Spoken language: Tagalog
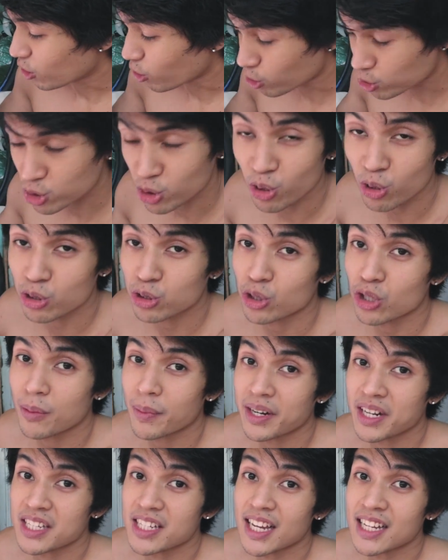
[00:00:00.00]
gustong gusto
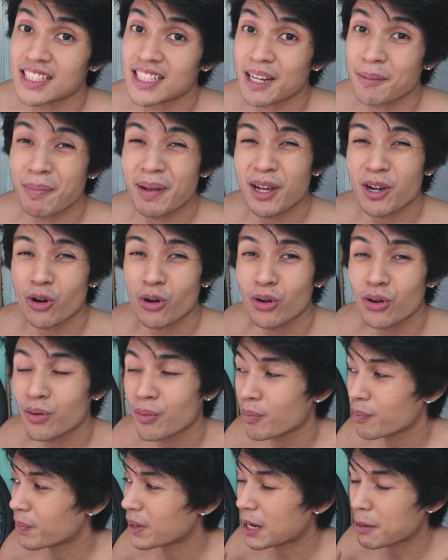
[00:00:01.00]
naman ni Jeje. Pero
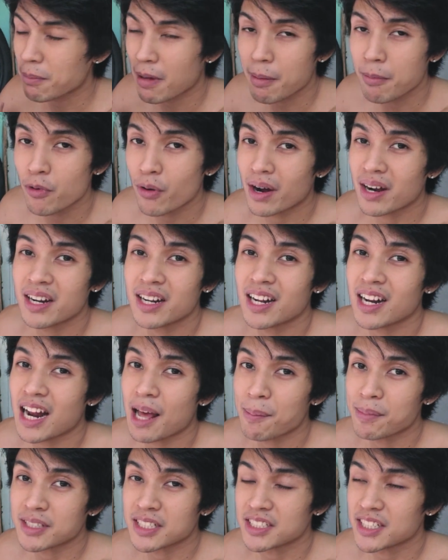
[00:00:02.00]
pinagbabawalan
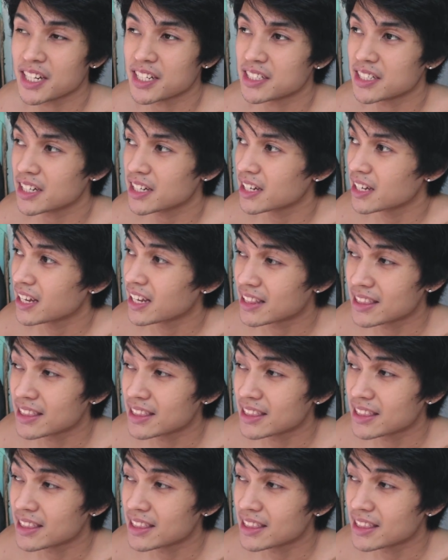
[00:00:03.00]
na namin si Jeje.